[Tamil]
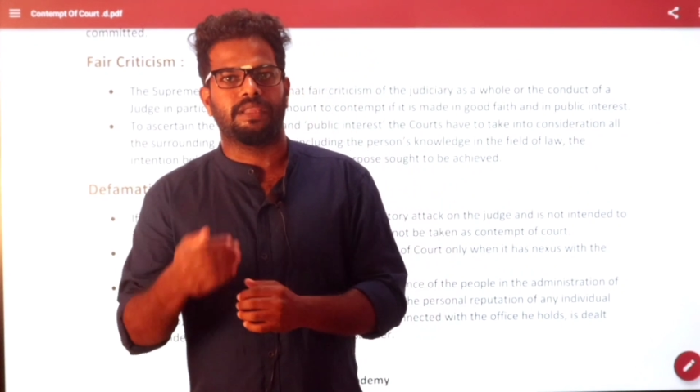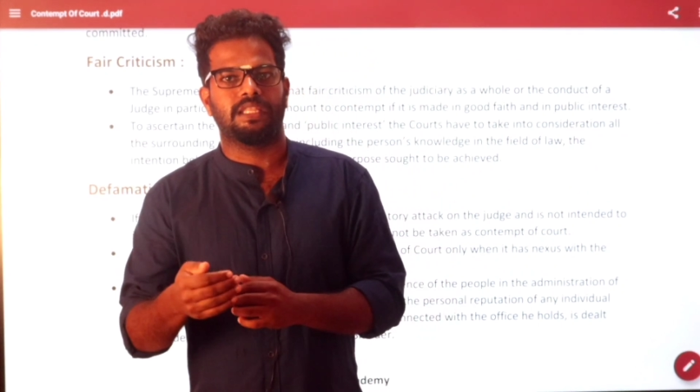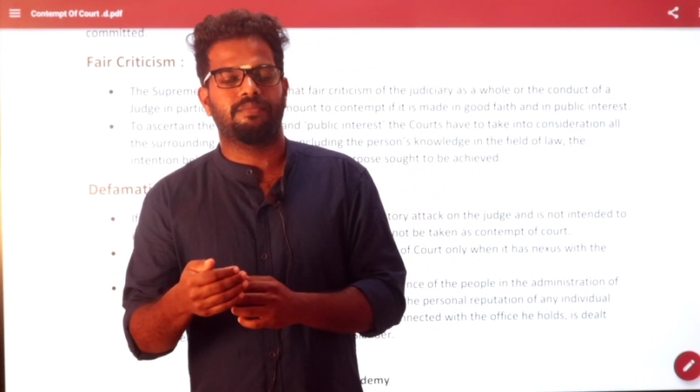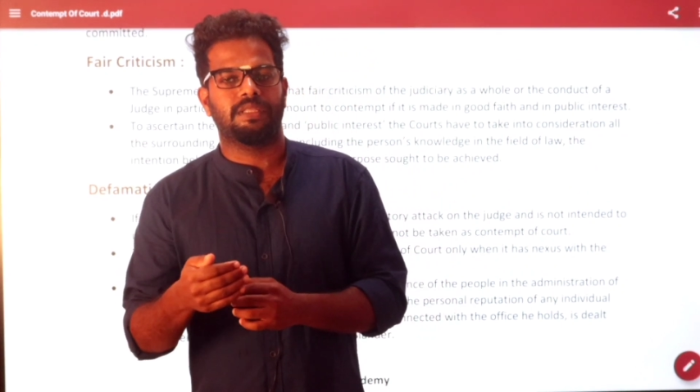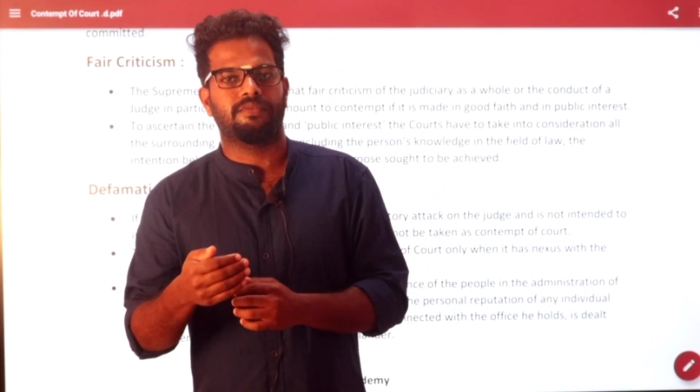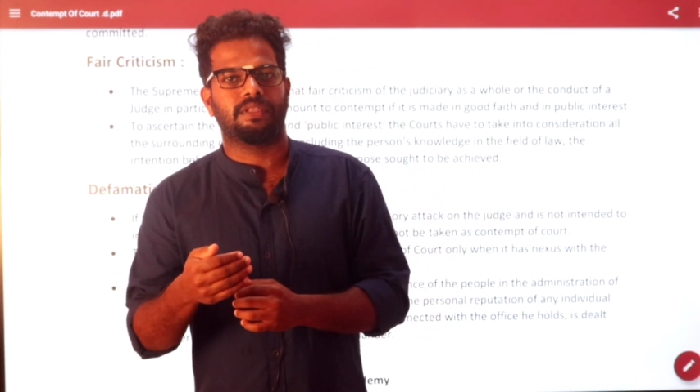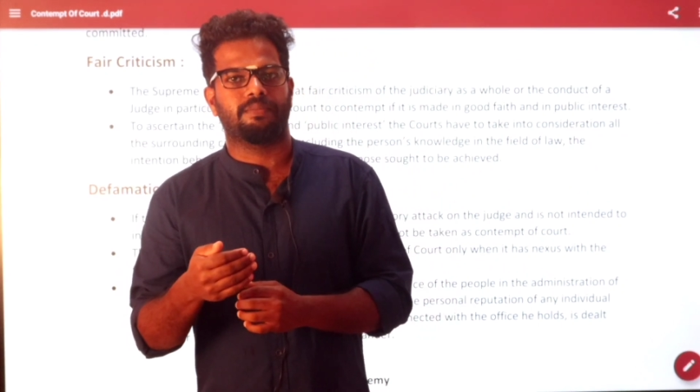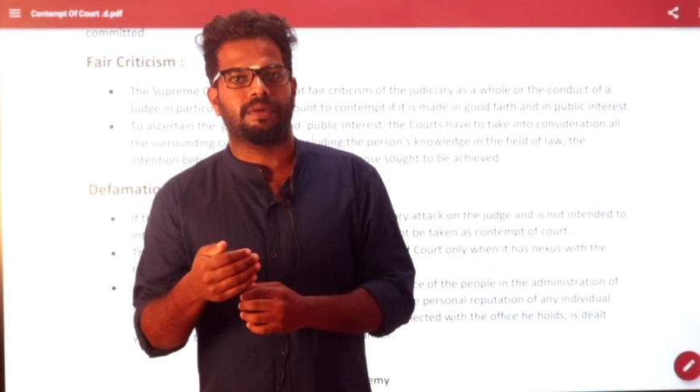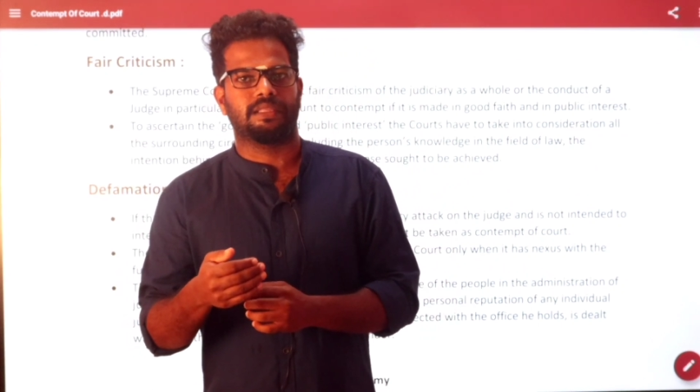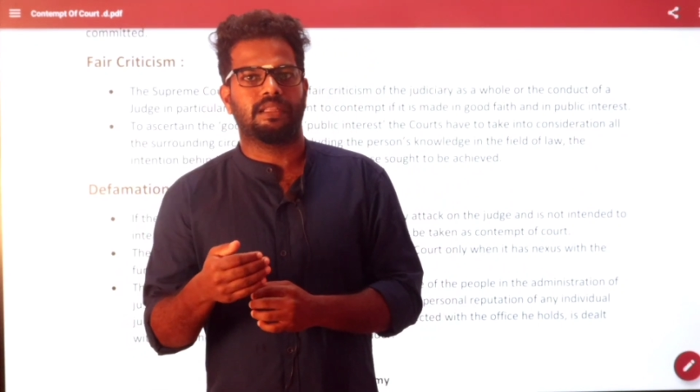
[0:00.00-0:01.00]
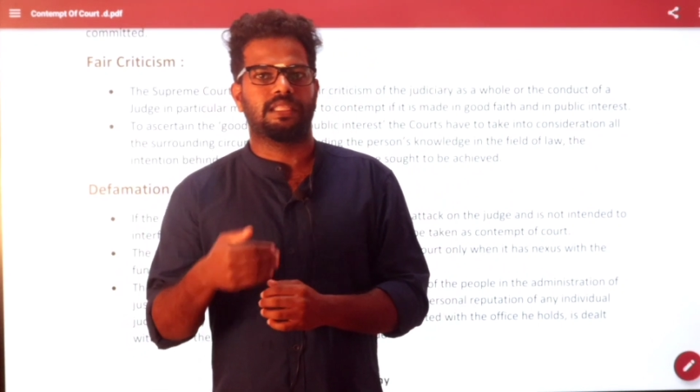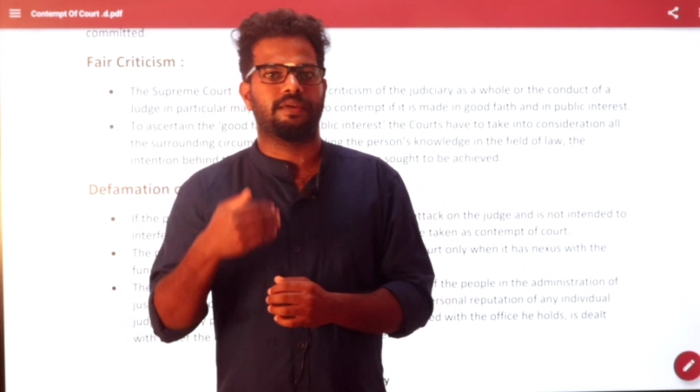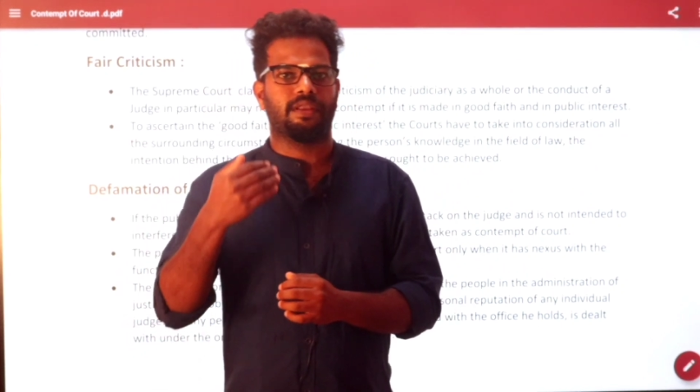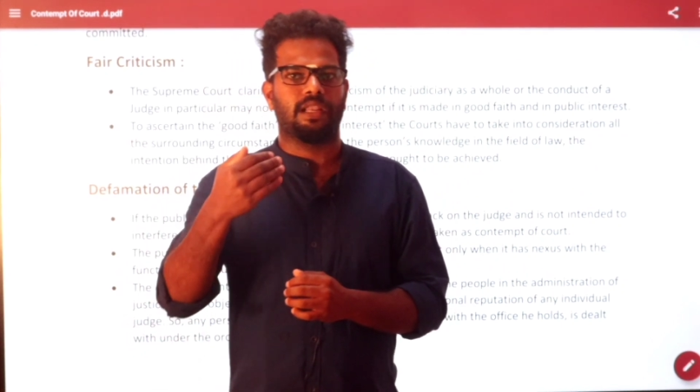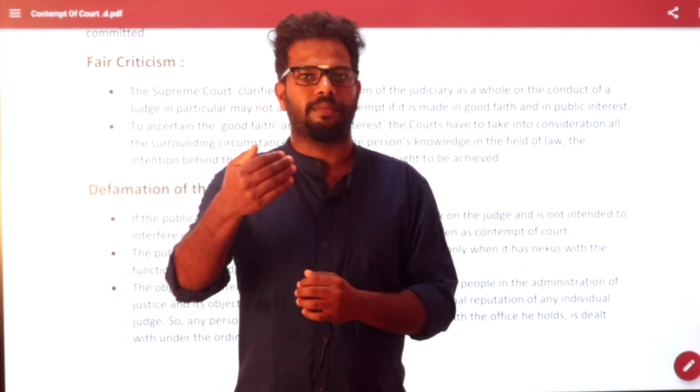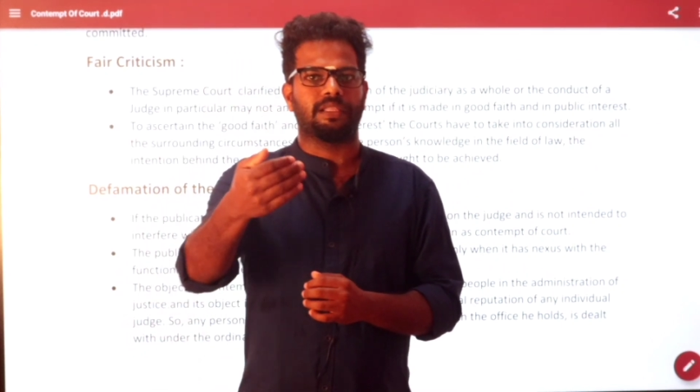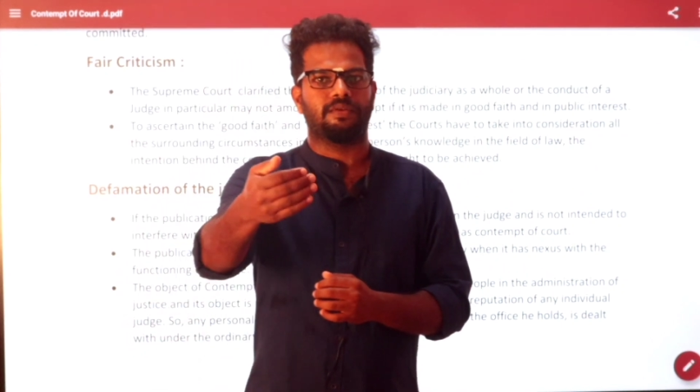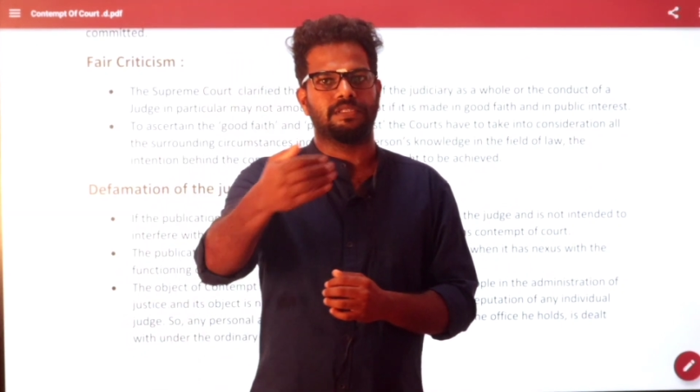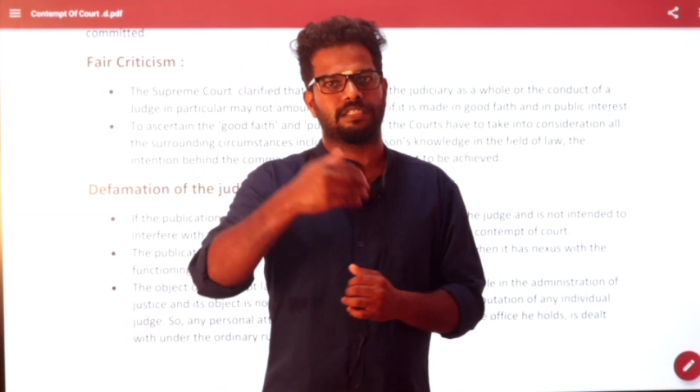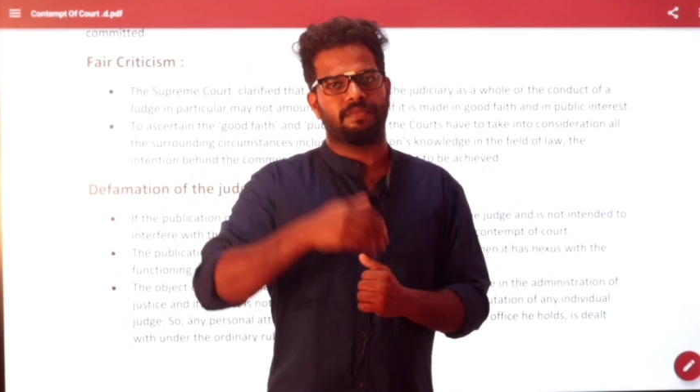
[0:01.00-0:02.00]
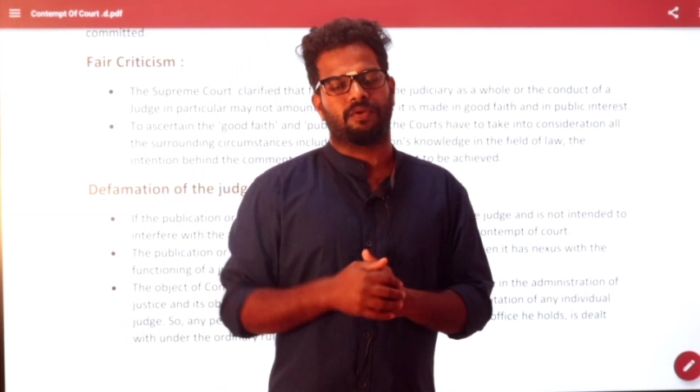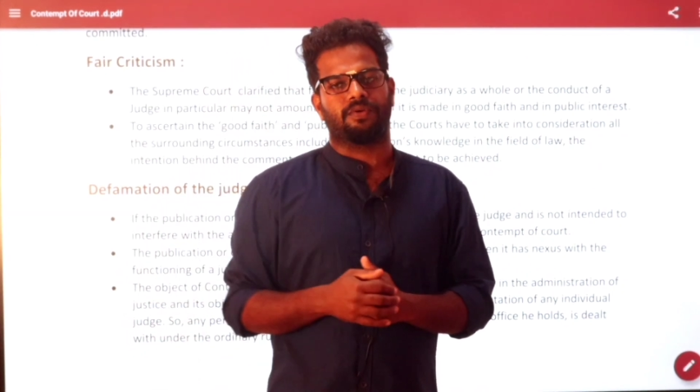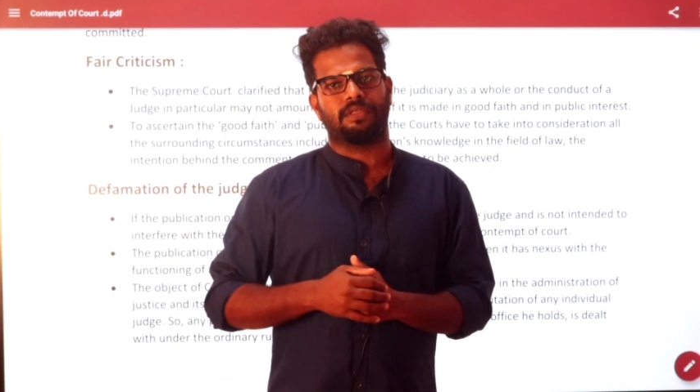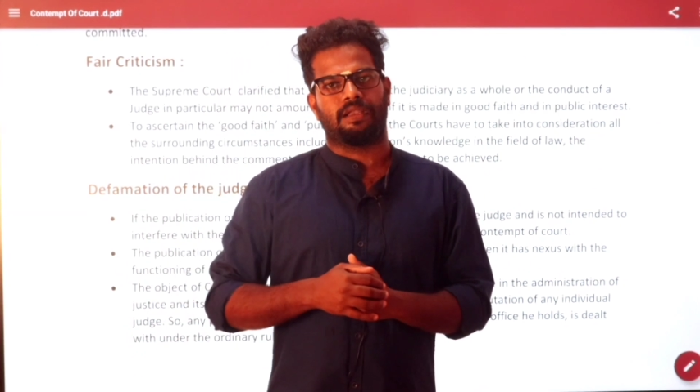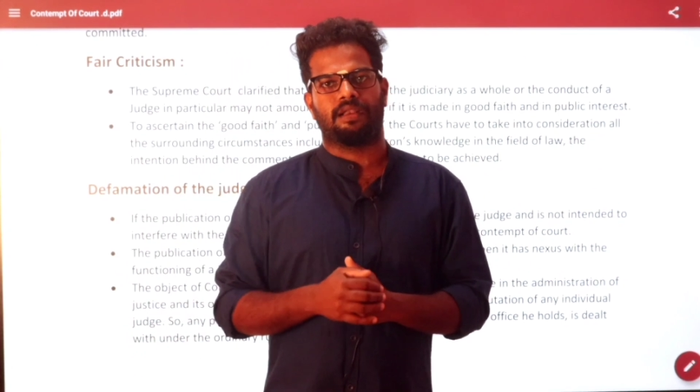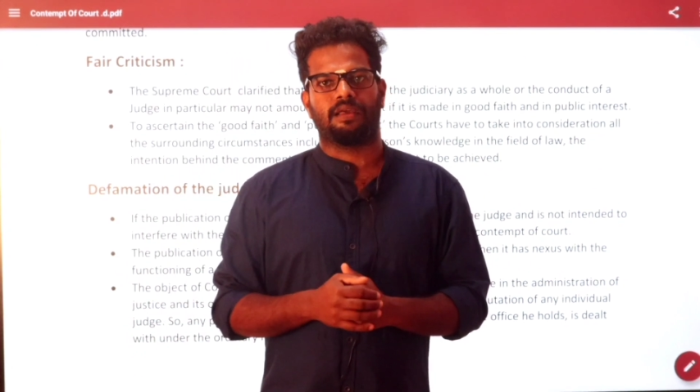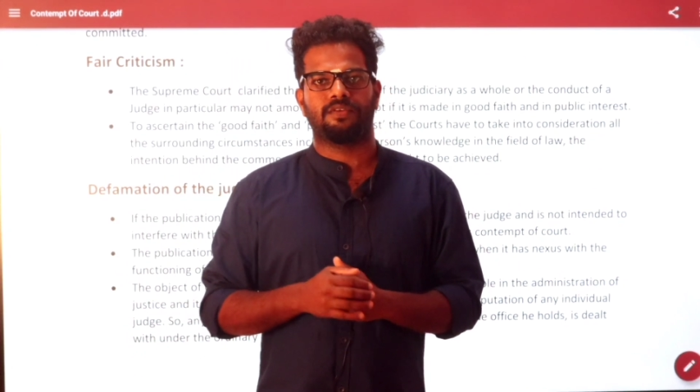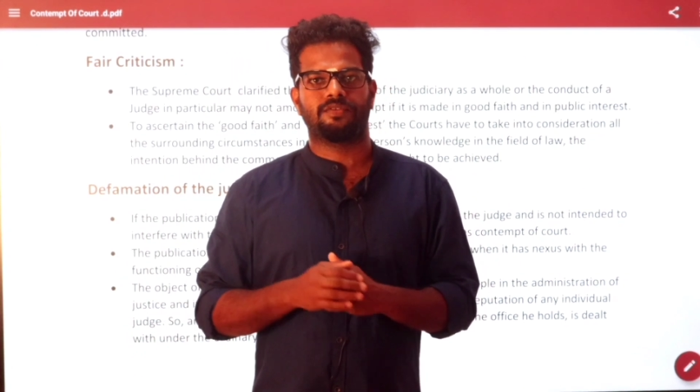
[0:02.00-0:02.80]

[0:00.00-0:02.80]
நீதிபதி வந்து பார்த்தீங்கன்னா தேவையில்லாமல் ஏதாவது ஜட்மெண்ட் கொடுத்தாருன்னா